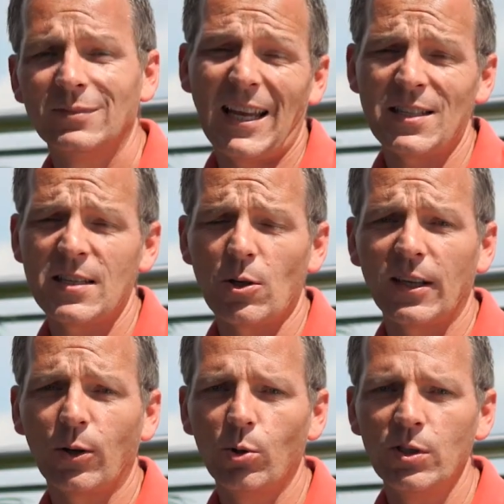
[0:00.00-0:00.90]
Und das ist auch
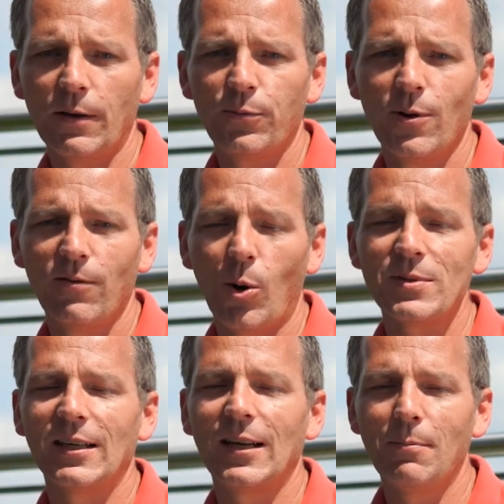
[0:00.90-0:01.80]
der Grund dafür, warum
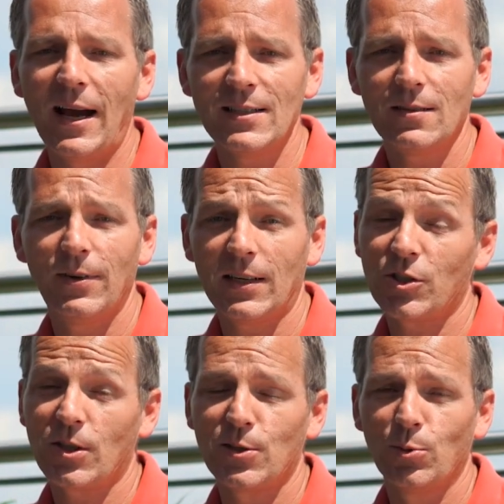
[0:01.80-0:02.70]
es an den meisten
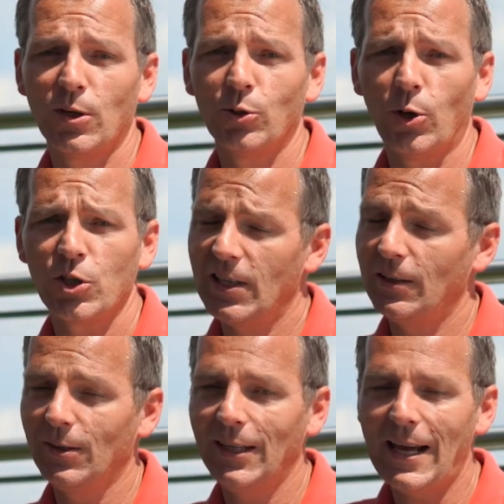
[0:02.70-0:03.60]
Wetterstationen in
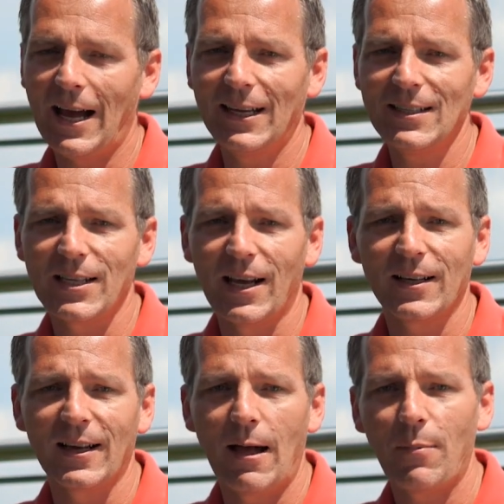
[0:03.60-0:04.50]
Deutschland noch nicht einen
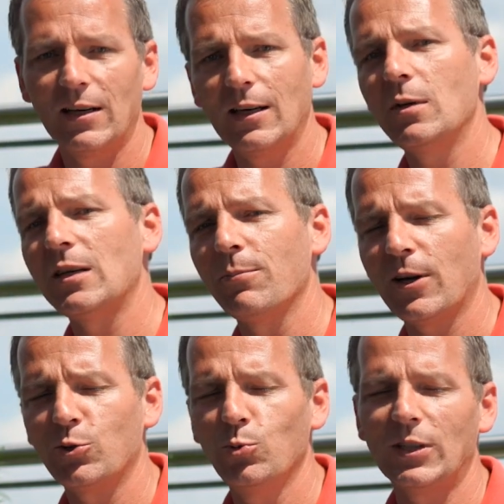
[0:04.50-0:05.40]
Tag gab, an dem die
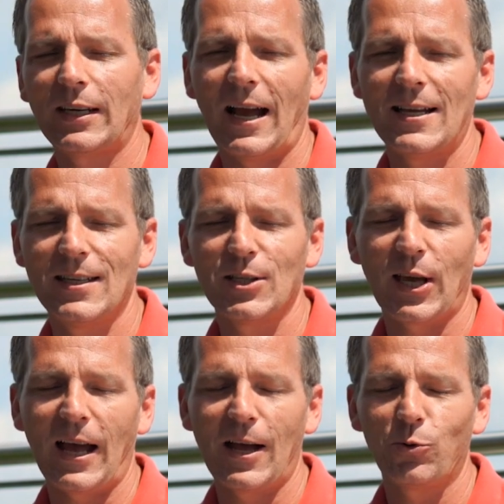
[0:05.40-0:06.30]
Temperatur 30
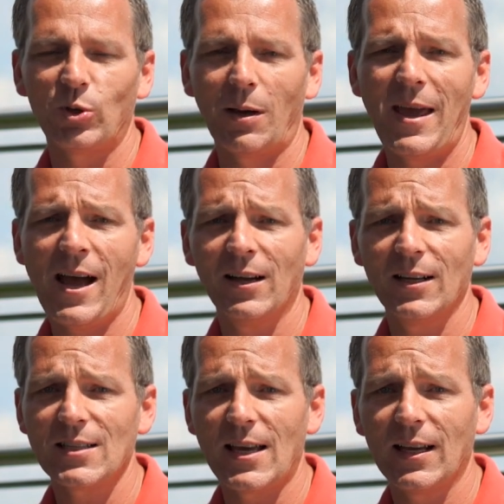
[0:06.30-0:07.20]
Grad oder mehr
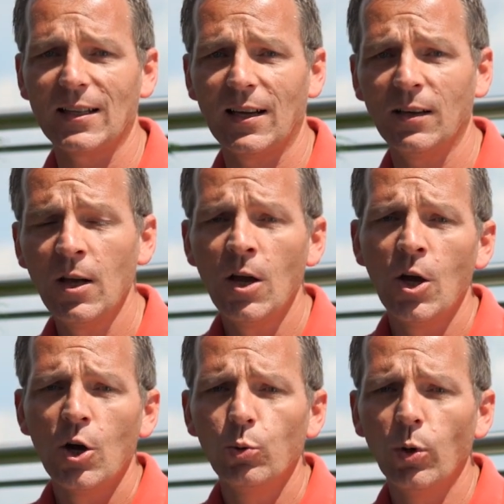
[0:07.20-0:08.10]
angezeigt hat.
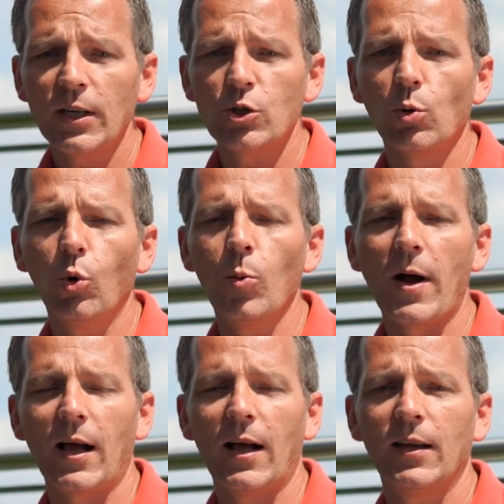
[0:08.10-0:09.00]
Nur Richtung
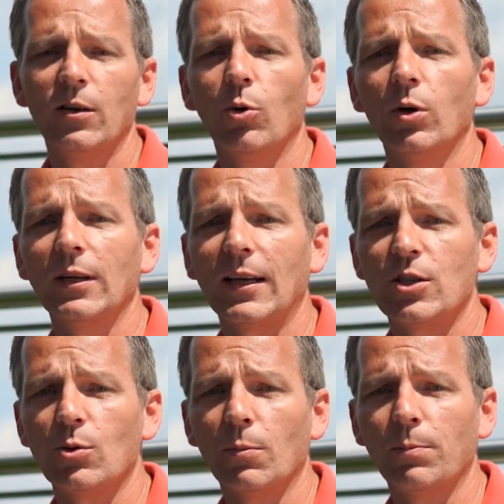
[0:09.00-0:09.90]
Oberrhein und
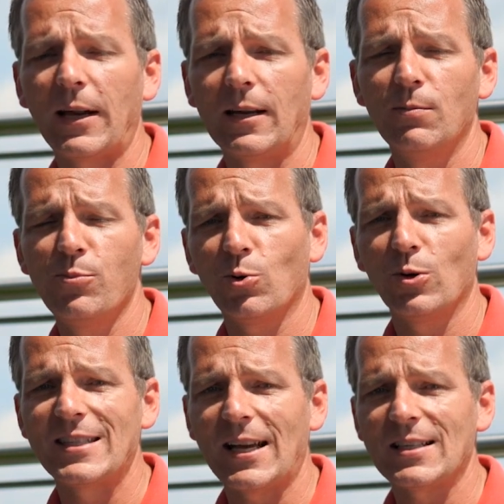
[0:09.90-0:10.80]
Richtung Brandenburg
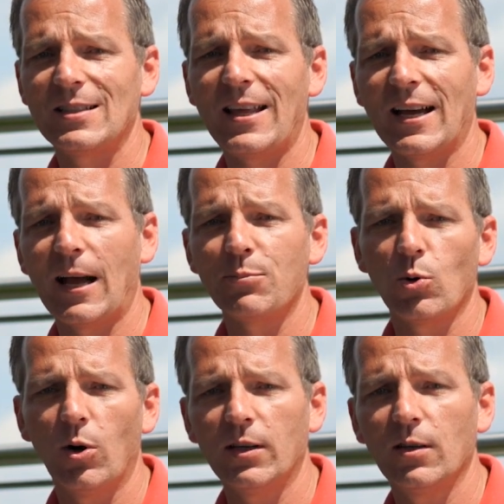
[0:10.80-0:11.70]
und Sachsen, da gab es
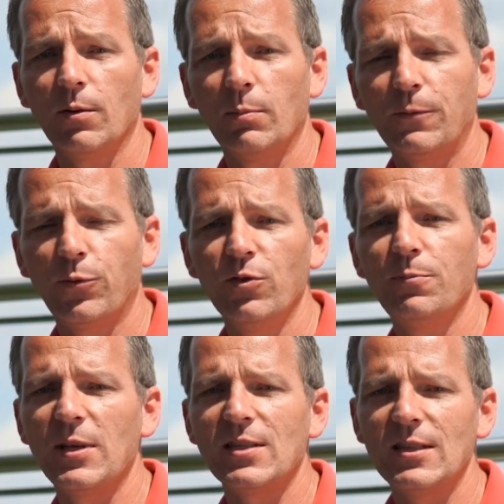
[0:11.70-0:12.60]
Orte mit fünf
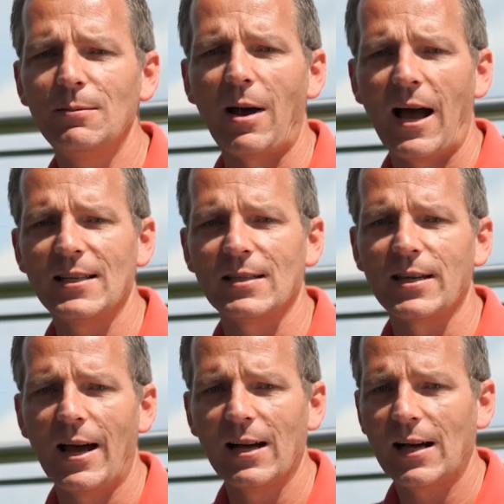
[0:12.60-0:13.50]
bis sieben heißen
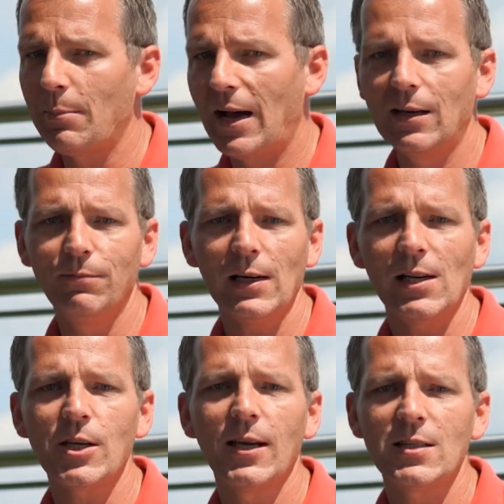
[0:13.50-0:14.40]
Tagen, aber eine
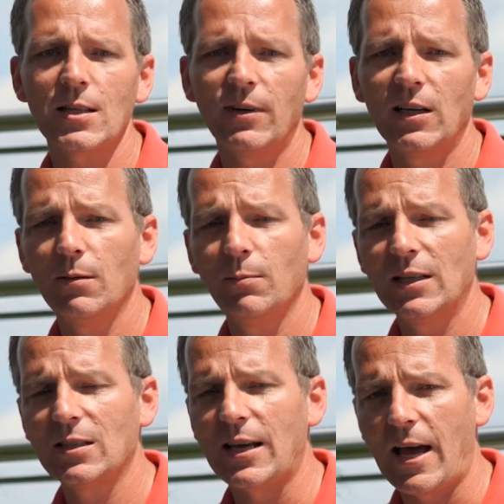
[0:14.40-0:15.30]
wirkliche Hitzewelle
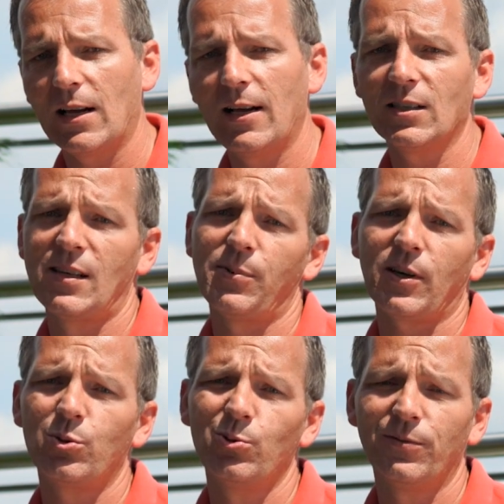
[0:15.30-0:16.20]
mit tagelangen
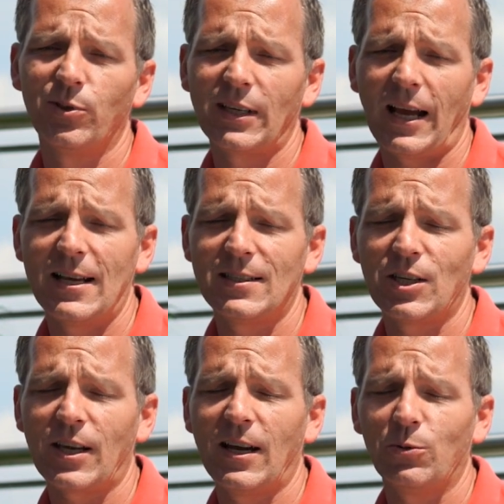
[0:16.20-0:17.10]
Temperaturen von
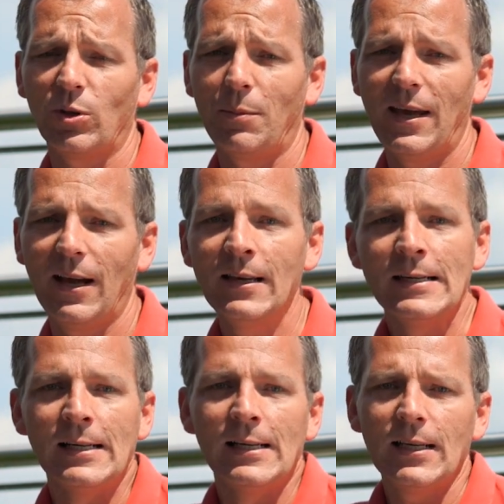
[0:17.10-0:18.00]
30 Grad oder mehr,
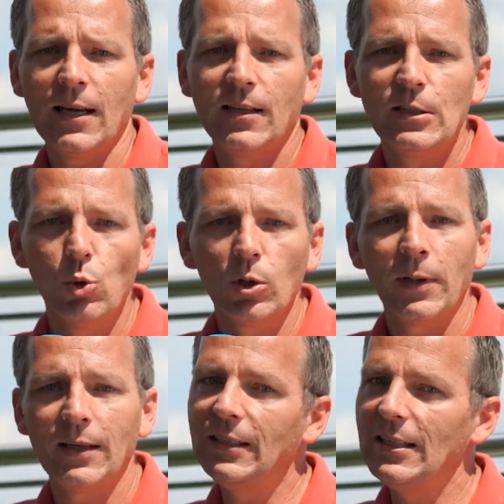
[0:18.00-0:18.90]
ja, die sucht
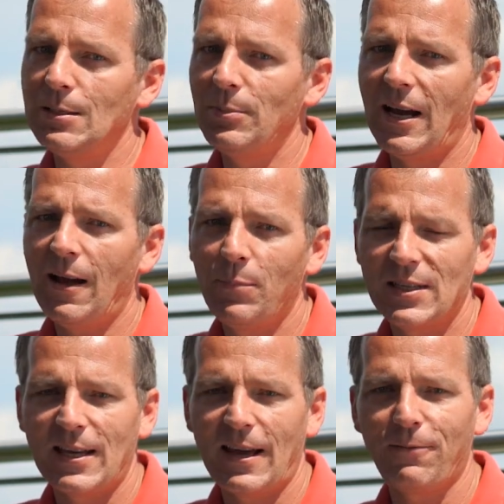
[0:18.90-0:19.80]
man in diesem Jahr
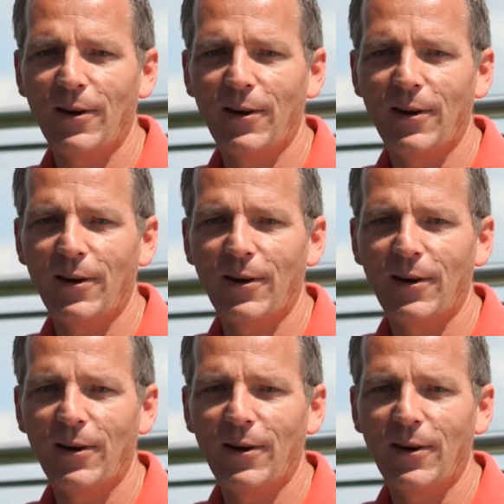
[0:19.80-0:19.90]
bisher